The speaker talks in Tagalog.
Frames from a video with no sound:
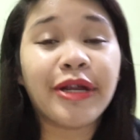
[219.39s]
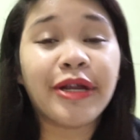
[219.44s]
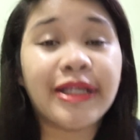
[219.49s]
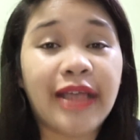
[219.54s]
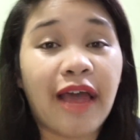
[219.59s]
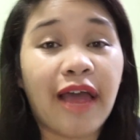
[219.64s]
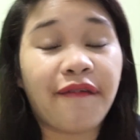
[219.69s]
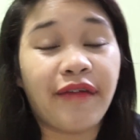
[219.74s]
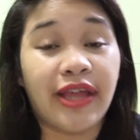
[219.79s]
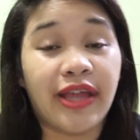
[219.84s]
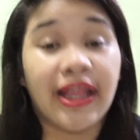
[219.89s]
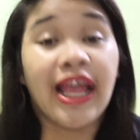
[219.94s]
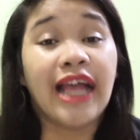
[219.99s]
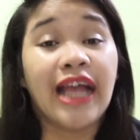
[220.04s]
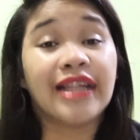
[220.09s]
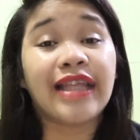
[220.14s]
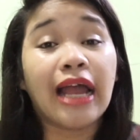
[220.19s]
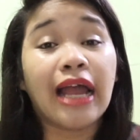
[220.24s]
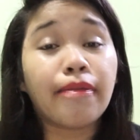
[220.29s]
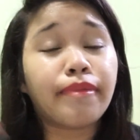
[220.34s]
7.
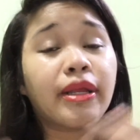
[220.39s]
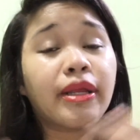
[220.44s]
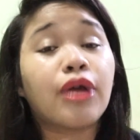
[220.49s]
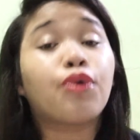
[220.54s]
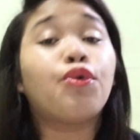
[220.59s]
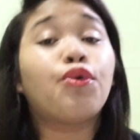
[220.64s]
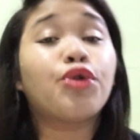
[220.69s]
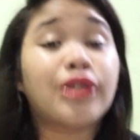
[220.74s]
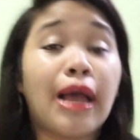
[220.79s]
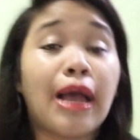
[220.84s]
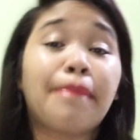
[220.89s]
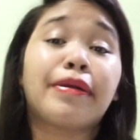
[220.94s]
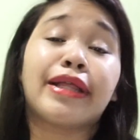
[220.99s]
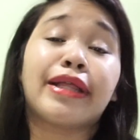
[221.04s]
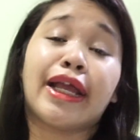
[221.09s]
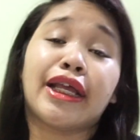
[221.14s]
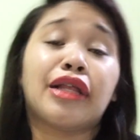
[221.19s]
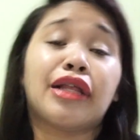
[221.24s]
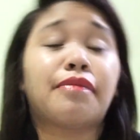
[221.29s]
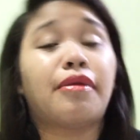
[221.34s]
Dahil pinag-uusapan na
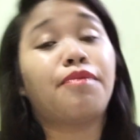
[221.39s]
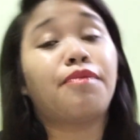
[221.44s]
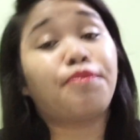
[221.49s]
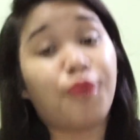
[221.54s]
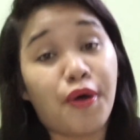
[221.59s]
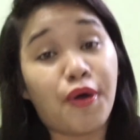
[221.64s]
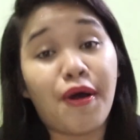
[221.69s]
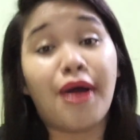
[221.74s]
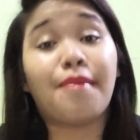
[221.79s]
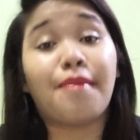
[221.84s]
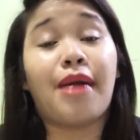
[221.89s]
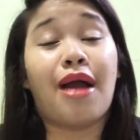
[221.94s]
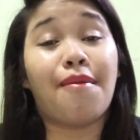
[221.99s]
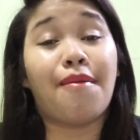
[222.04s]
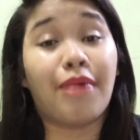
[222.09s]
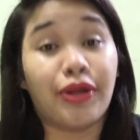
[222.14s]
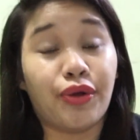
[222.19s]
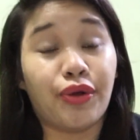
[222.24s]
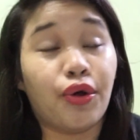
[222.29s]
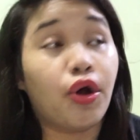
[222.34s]
rin naman po ang mga
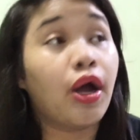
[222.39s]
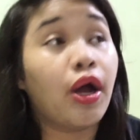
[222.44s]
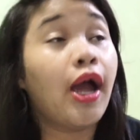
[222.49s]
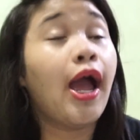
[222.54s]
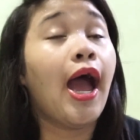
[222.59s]
manok,